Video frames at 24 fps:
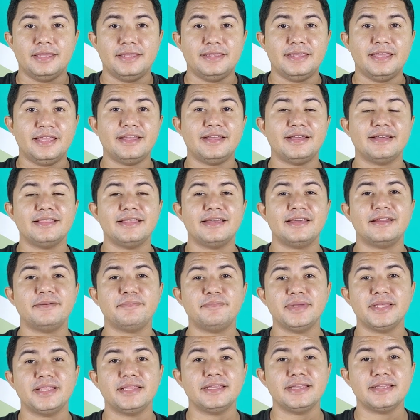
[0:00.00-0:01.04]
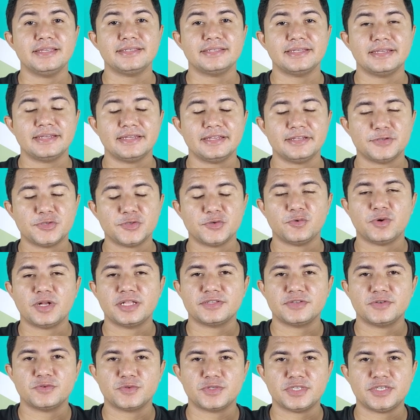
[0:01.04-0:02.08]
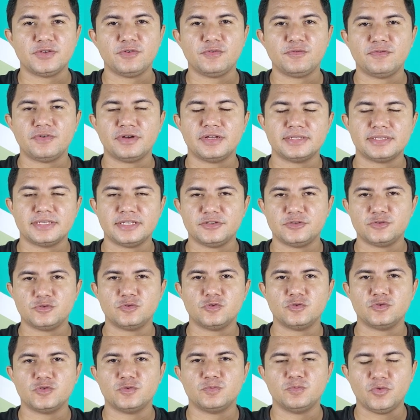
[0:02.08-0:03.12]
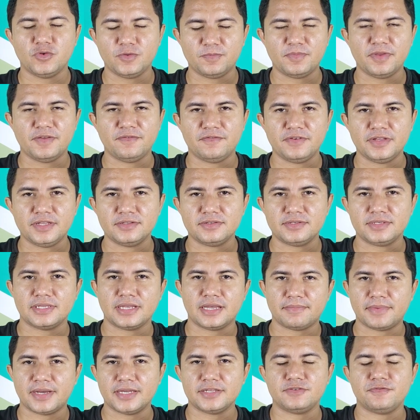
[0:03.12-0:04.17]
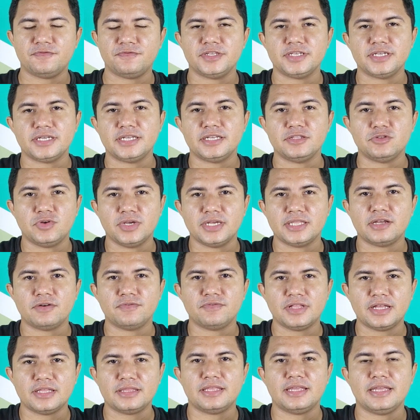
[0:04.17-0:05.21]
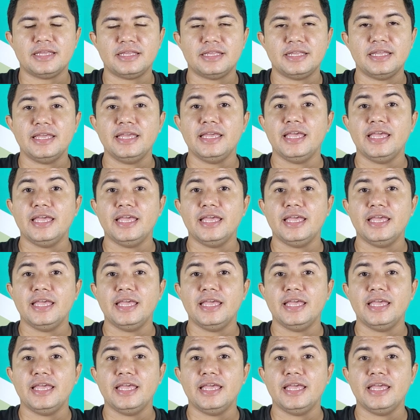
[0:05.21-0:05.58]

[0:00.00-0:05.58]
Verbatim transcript: E aí galera, beleza? Eu sou o Alisson Silva, sejam todos muito bem-vindos a mais um vídeo aqui do canal Vilatec.